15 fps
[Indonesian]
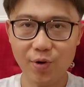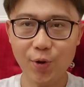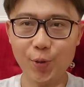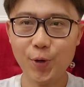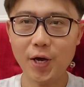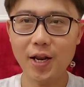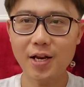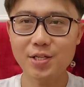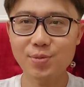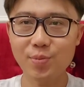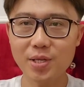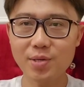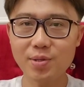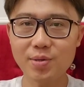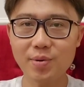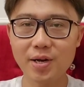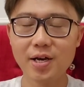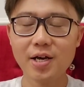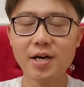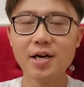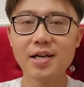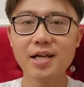video untuk kalian semua teman-teman
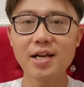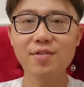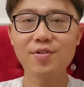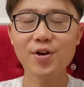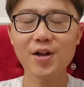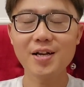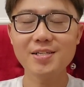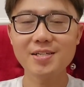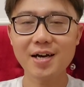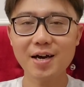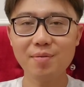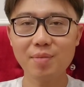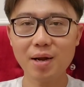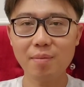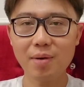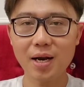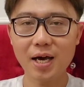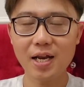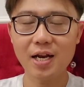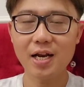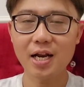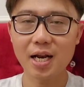Dan di video kali ini saya akan
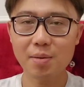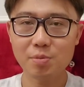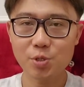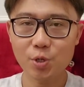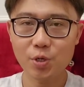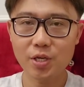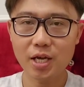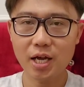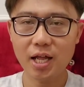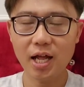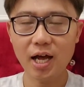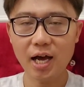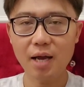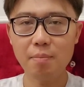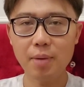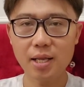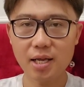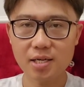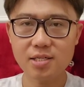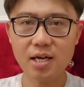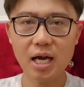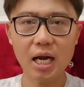meramalkan ada 6 zodiak yang akan
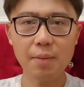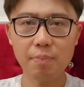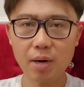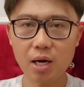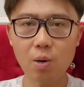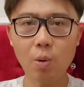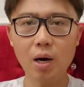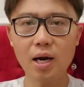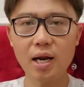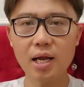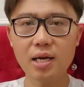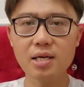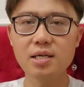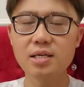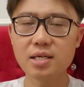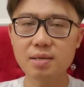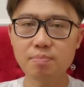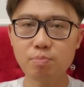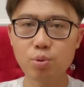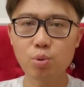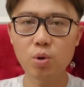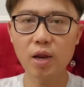banyak sekali pengeluaran di
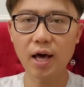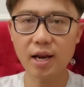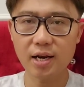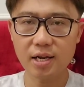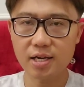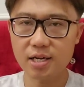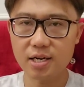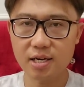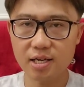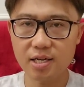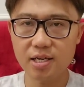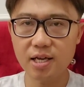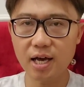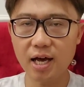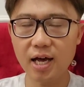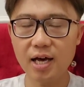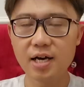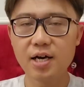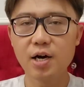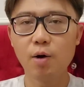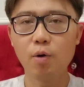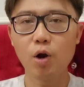bulan ini ya
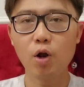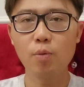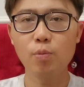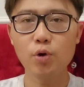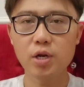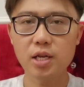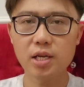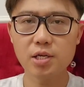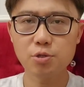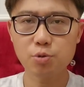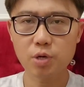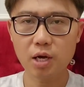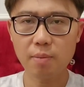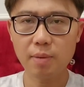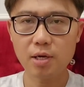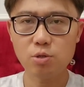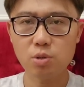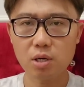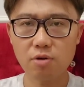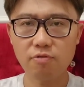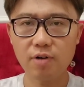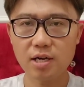Walaupun ini sudah
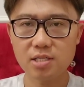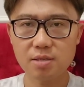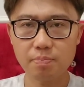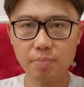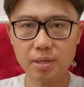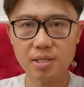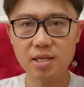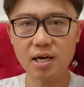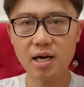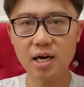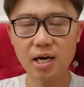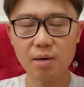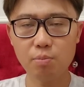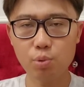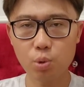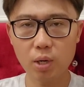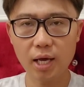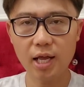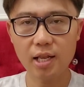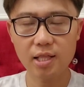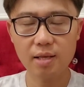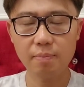masuk ke fase pertengahan
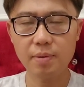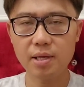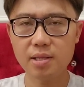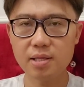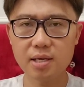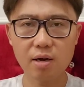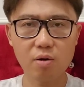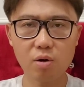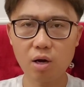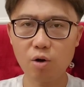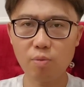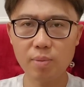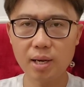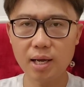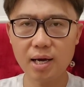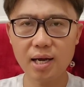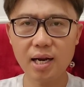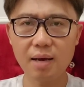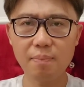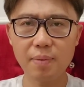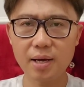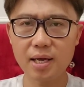bulan Tapi intinya kalau aku bilang
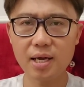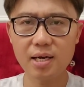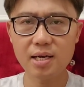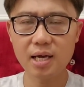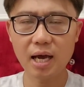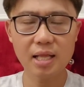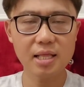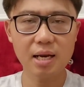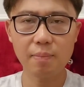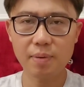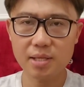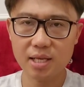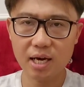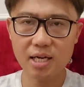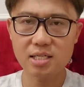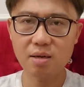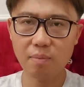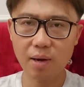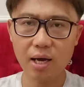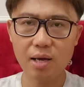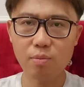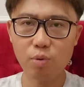kenapa ya di antara pertengahan
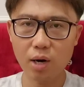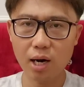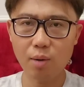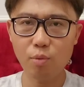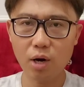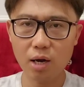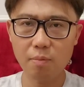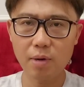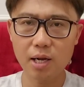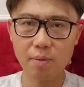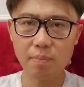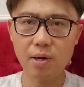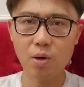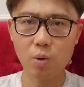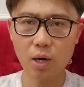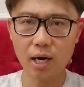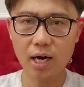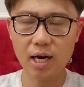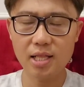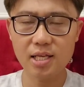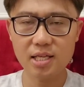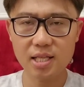sampai akhir bulan kamu akan banyak
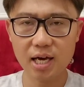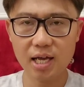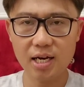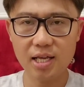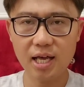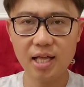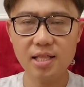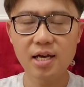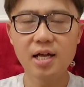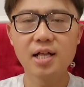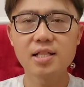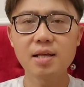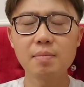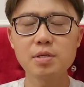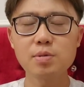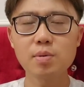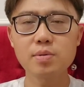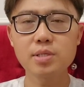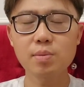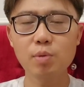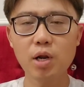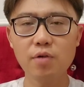pengeluaran Nanti kita akan lihat Tapi
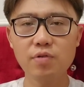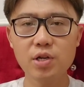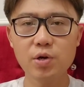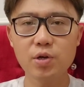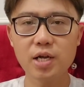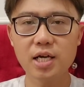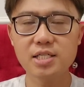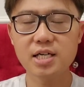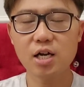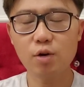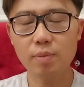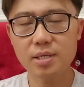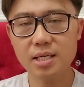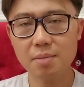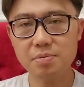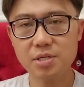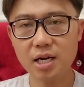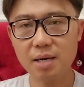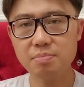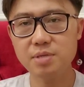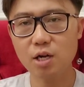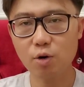sebelum saya mulai videonya jangan lupa
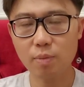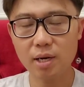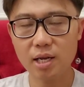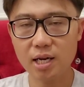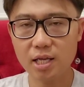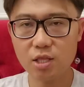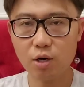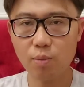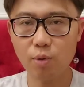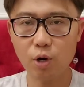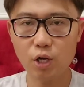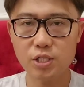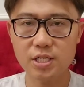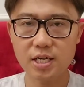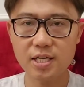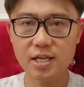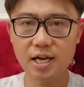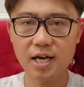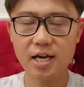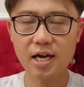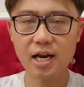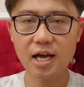subscribe, jangan lupa diklik klik tombol
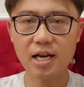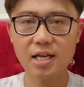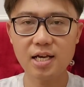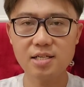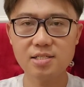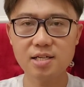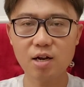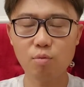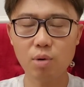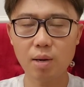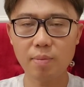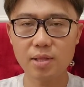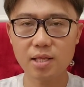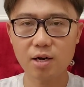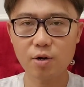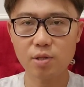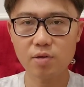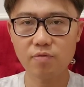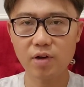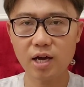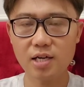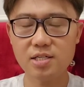loncengnya Agar kalian selalu mendapatkan
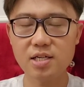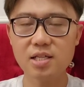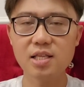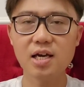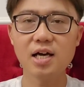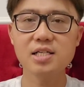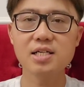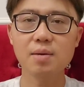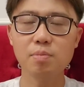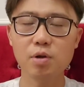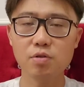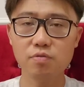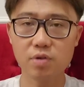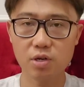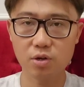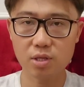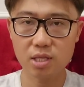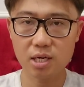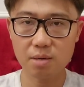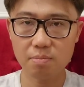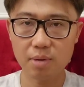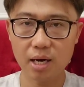notifikasi ketika saya upload video
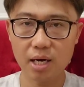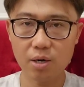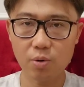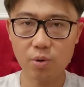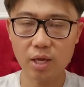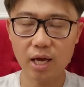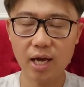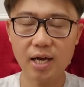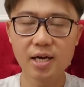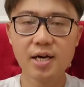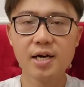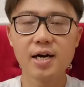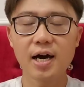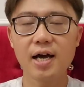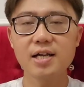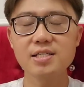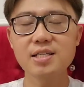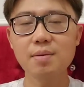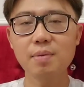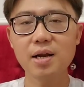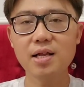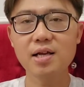terbaru ya Karena
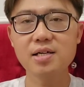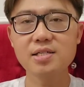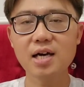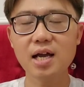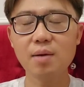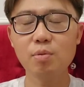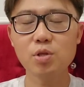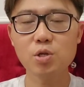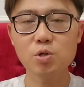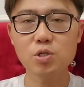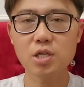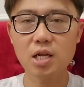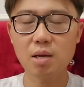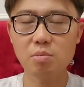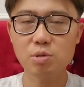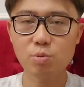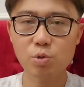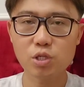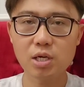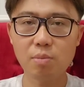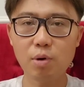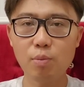setiap harinya saya akan upload terus dari jam 10
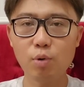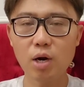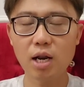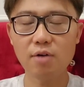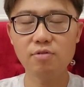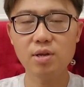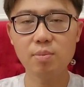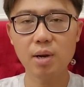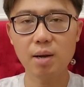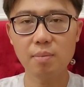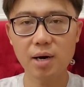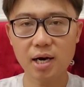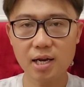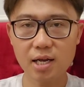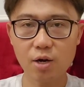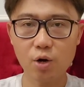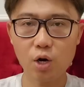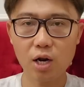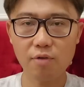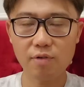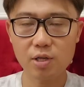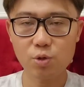siang maupun live di malam hari
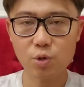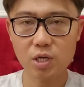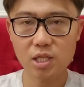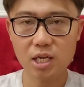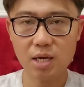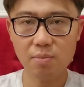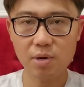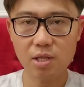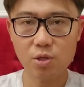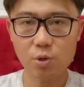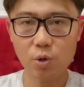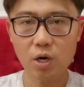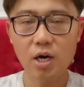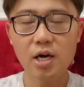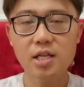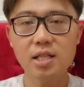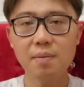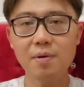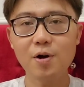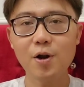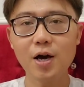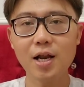kalau live waktunya tidak menentu.
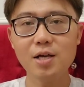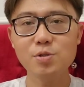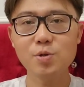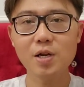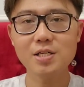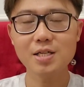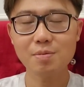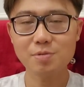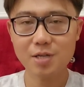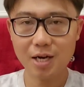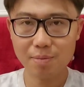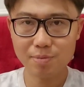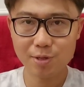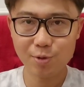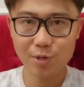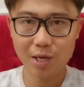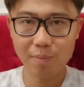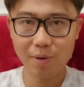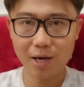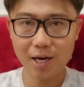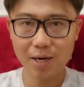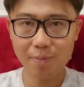Tapi kalau kalian sudah subscribe tentunya
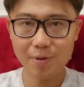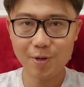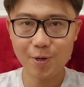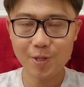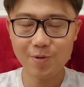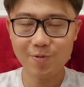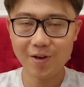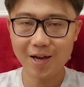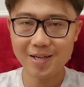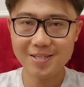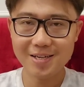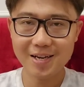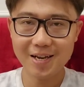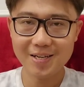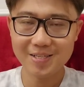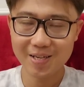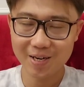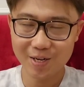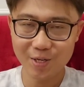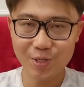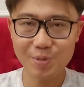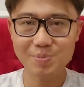bakal dapat notifikasi dari
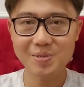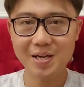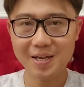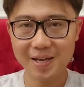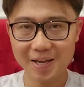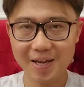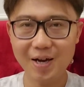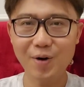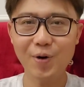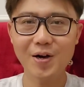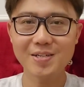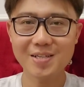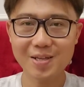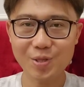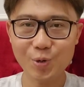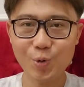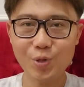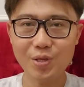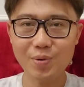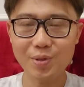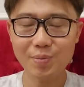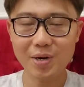channel YouTube saya ya. Oke, saya tunggu
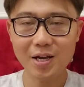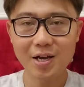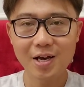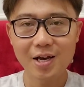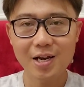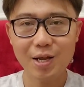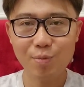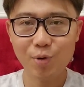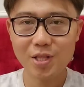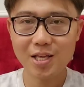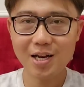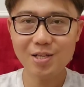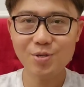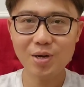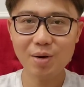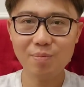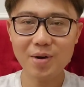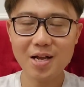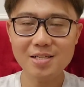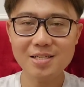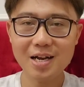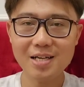teman-teman. Dan buat kalian juga yang
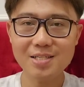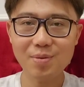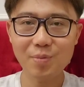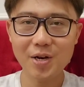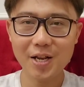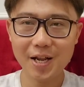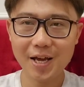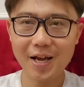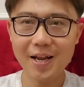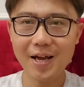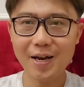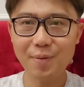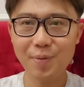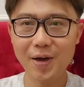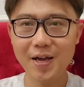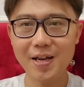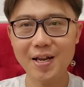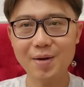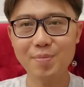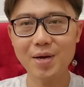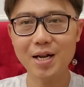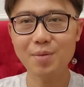penasaran sama diri kalian nih pengen
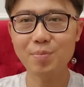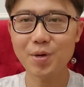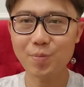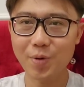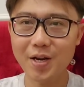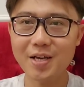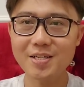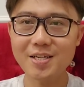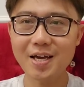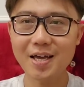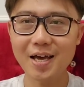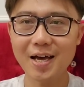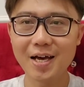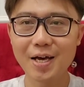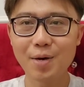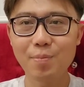diramalin pribadi ke saya,